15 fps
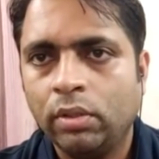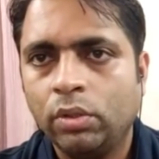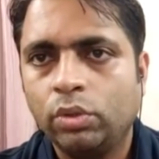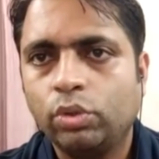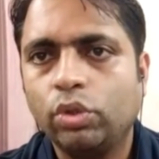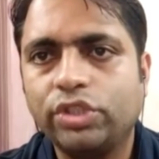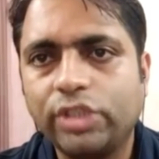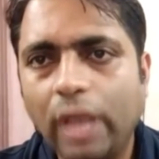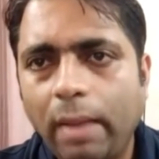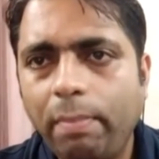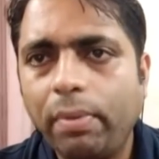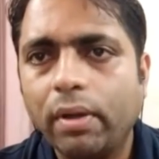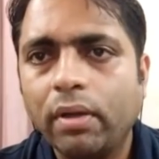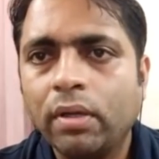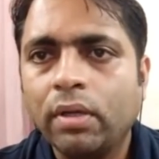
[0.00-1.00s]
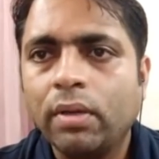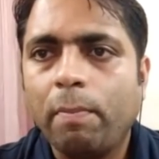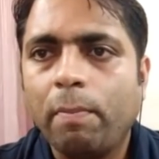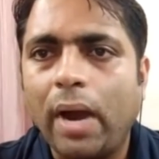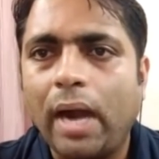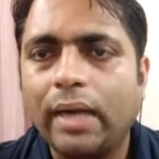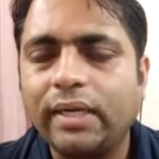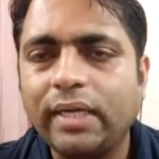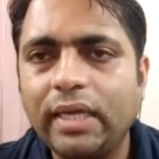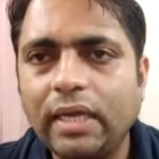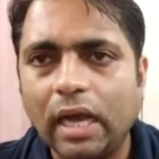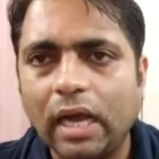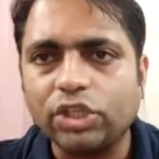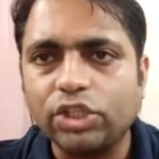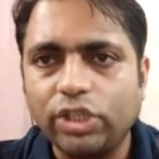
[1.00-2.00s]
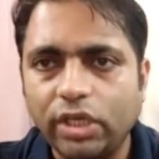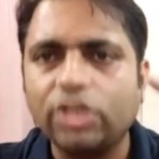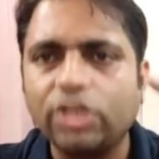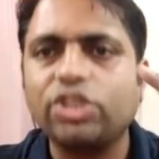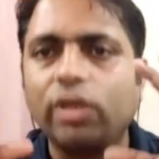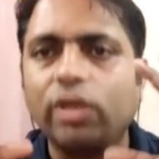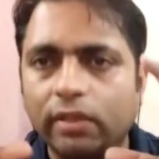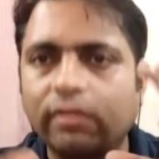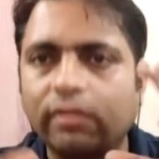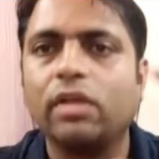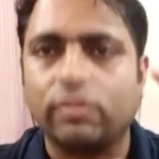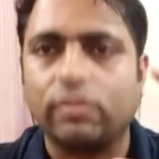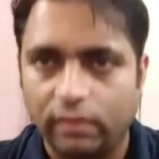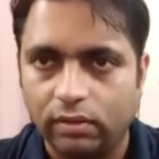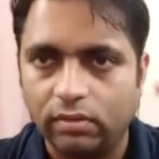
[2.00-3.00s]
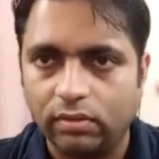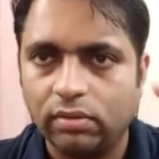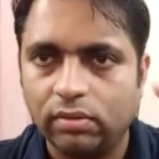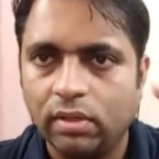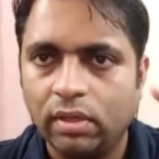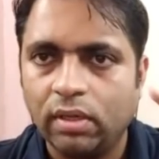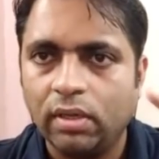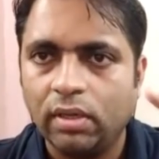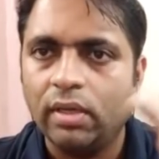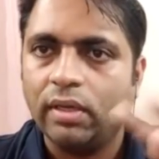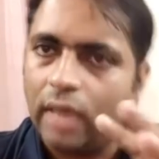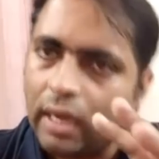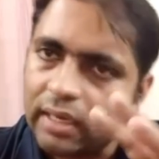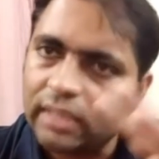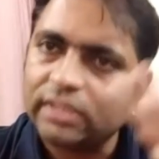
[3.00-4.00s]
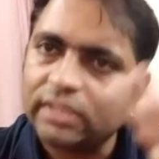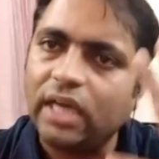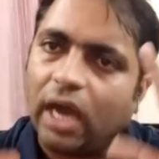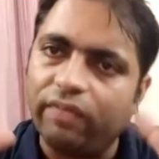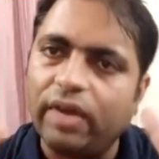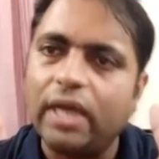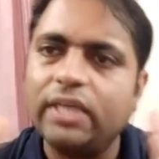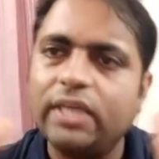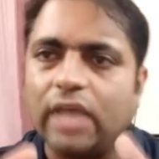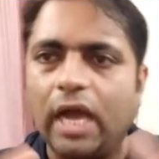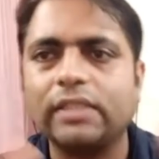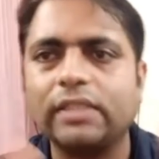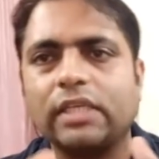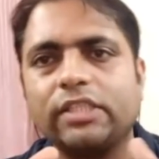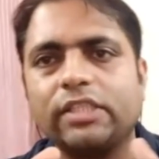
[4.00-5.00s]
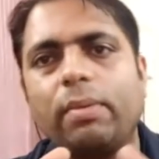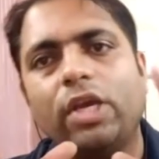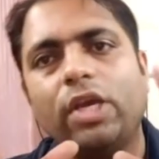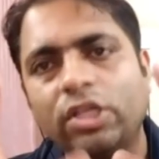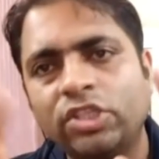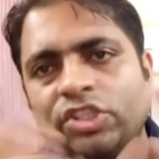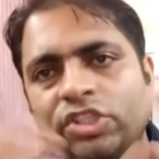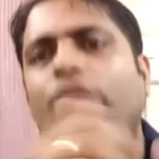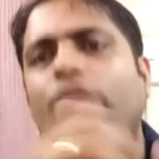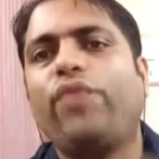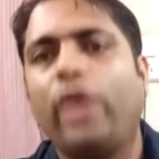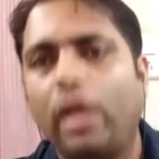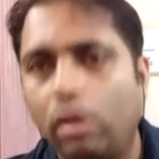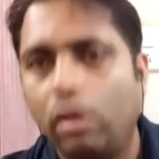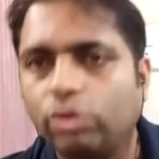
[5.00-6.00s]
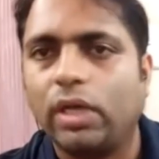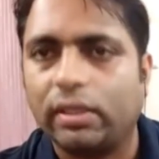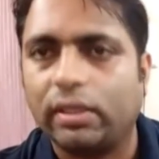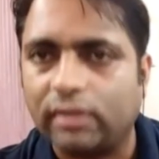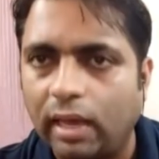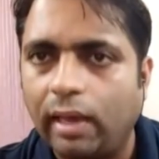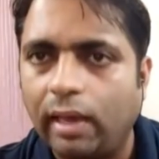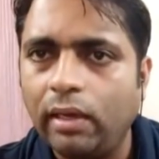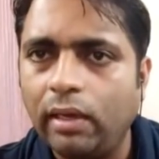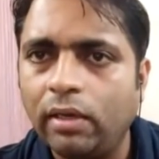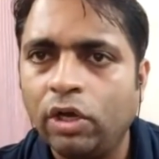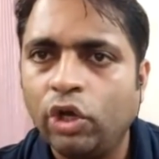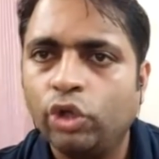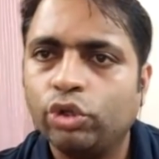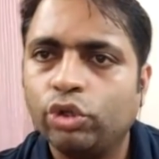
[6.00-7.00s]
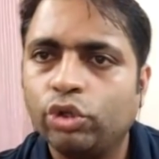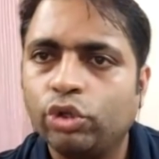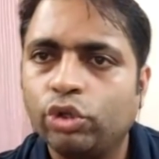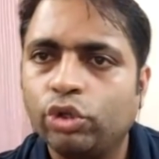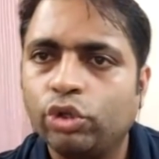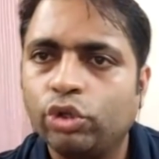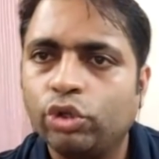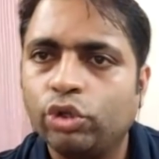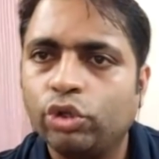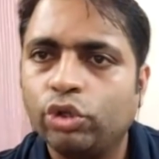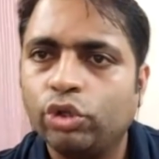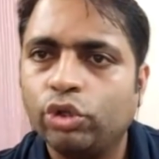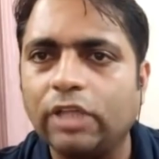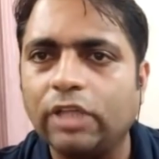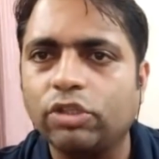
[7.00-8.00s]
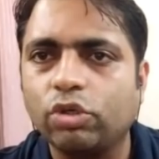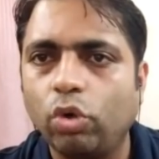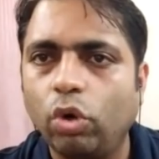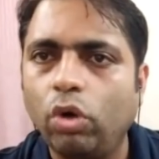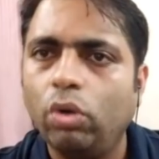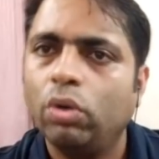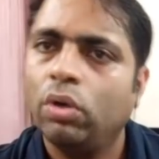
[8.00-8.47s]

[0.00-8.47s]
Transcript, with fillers: तो जब पार्टी का शीर्ष नेतृत्व या किसी हवाई जहाज का जब इंजन फेल हो जाता है तो उस हवाई जहाज को